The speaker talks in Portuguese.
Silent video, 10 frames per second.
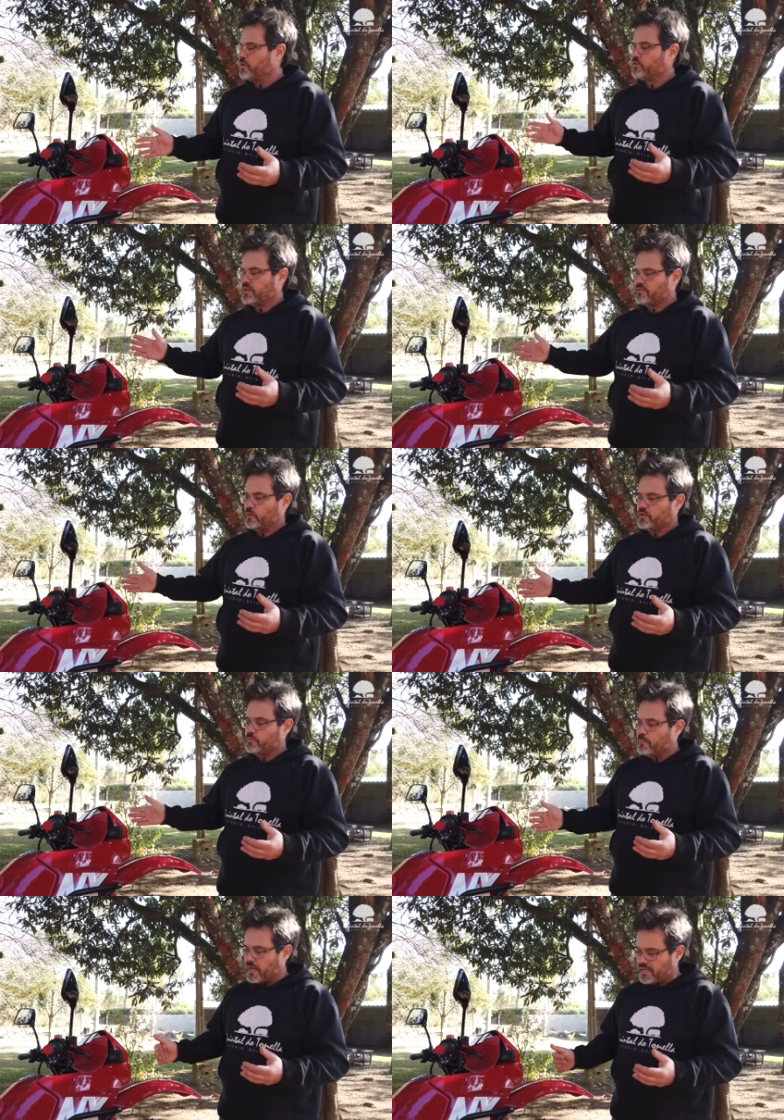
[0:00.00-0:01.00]

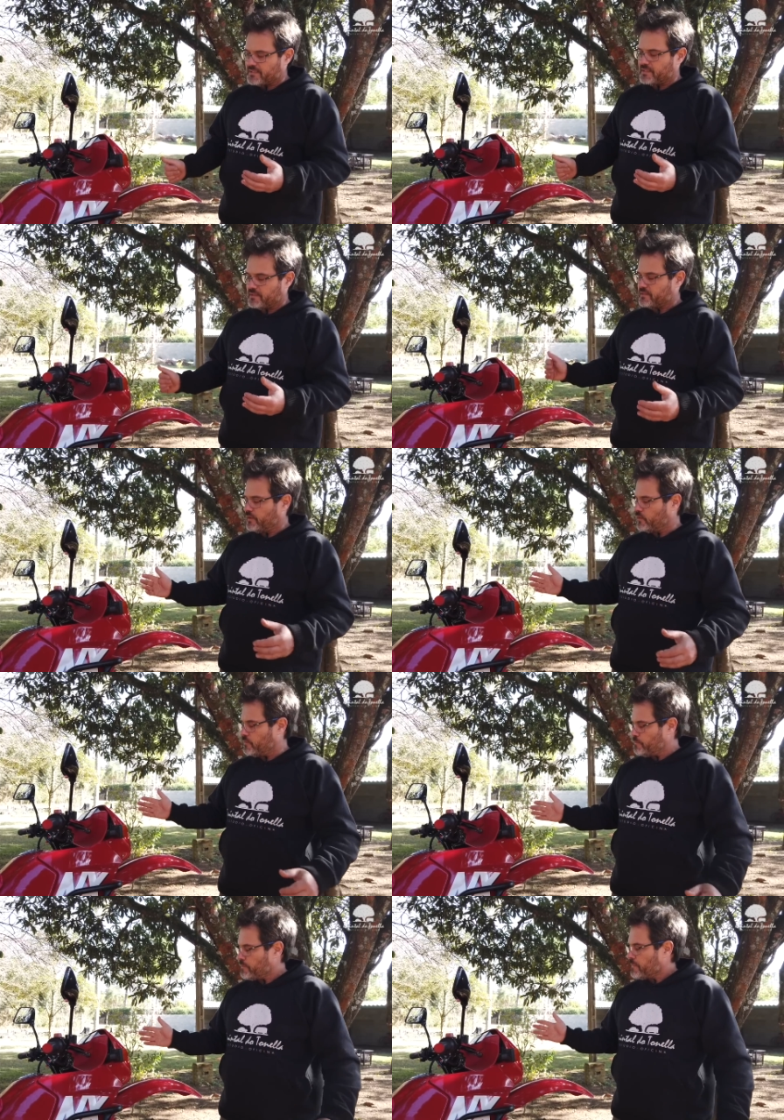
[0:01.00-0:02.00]
manutenções básicas que
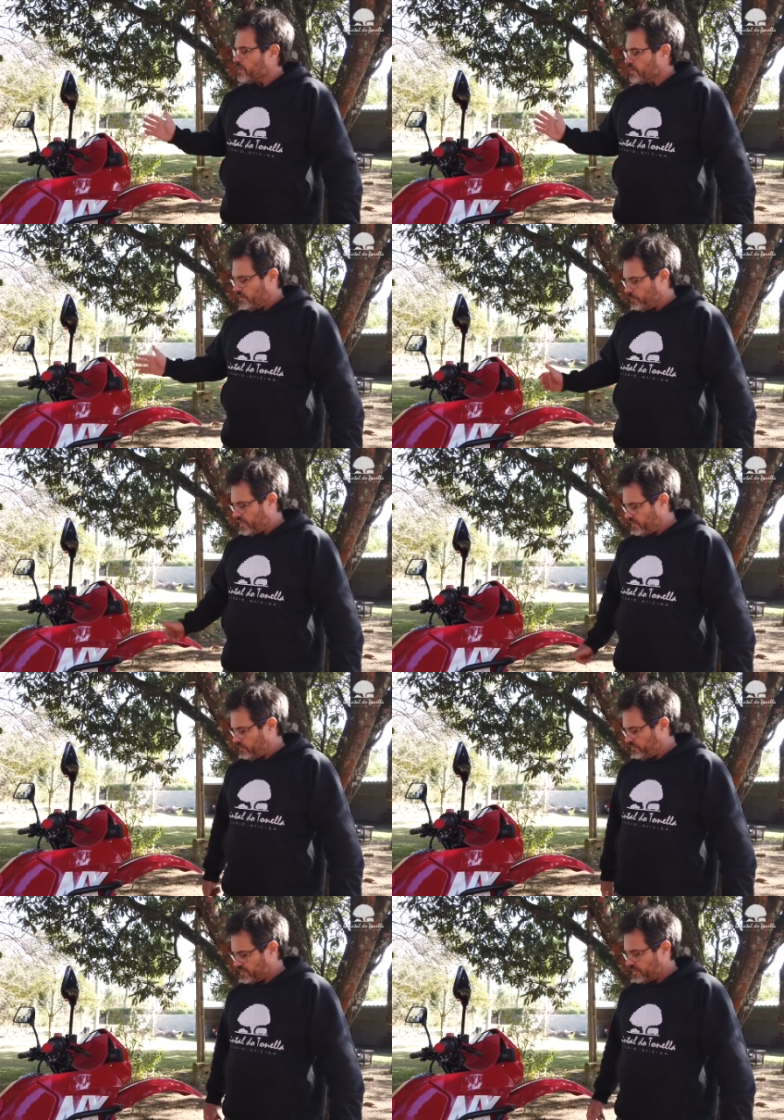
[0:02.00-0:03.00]
eu, que eu
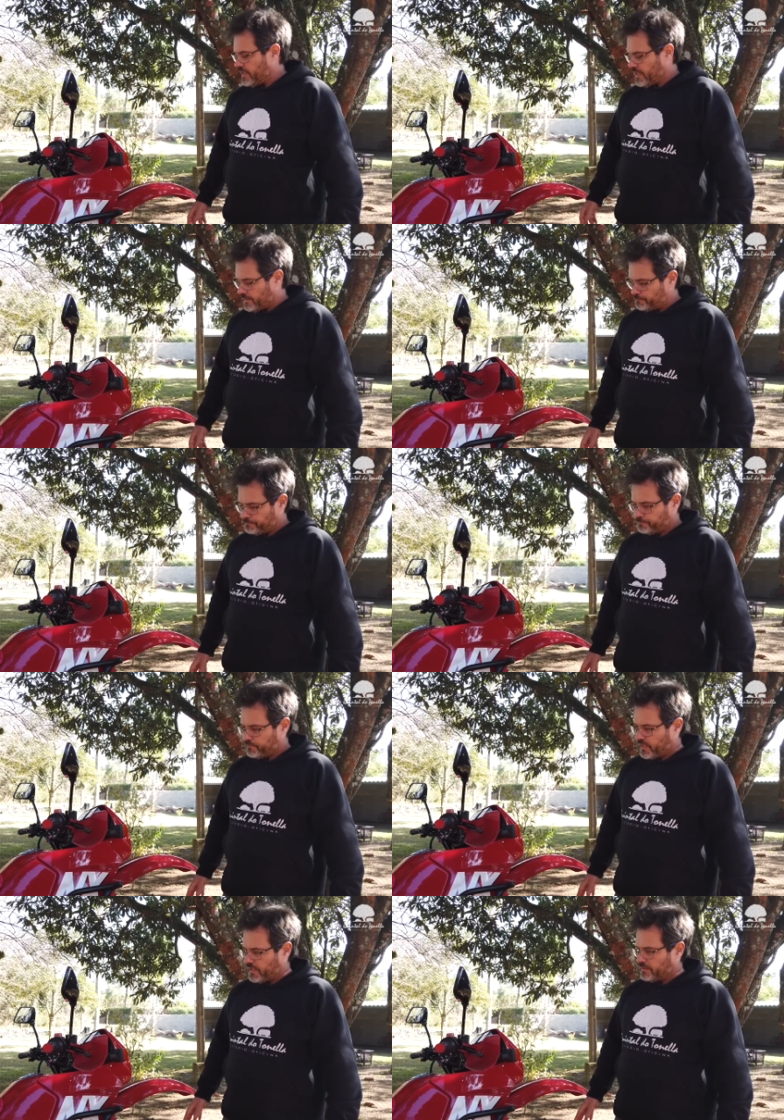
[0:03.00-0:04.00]
pretendo fazer nela,
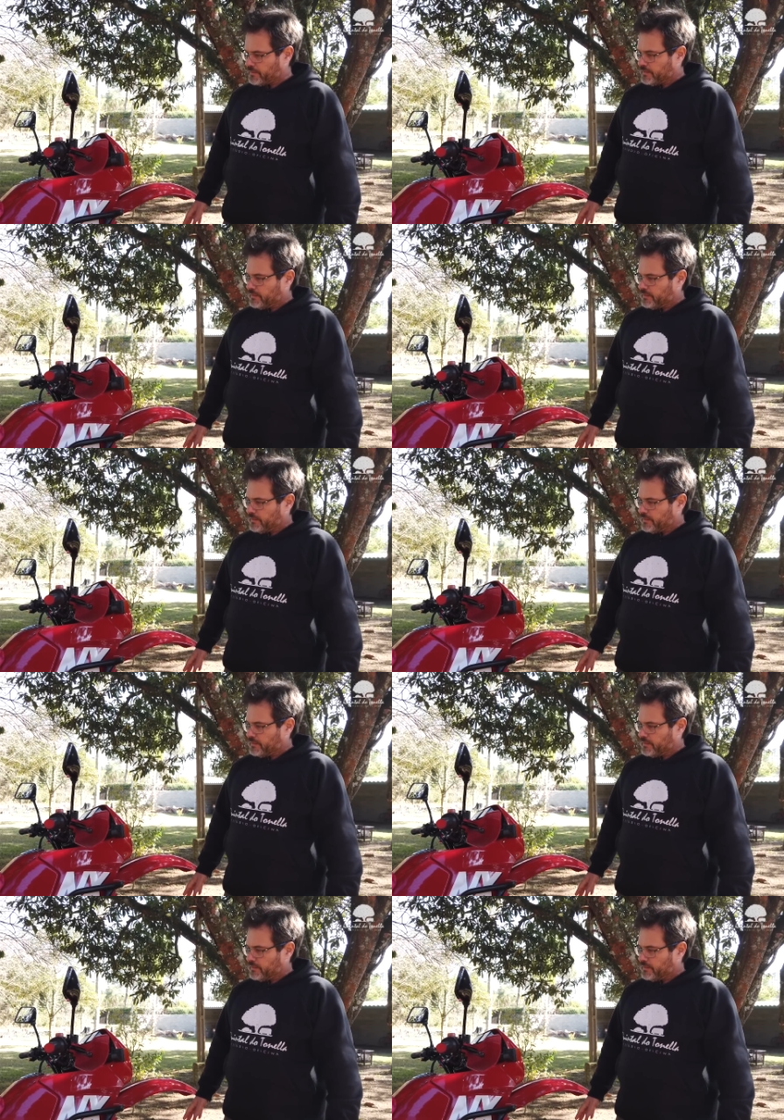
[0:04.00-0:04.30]
tá?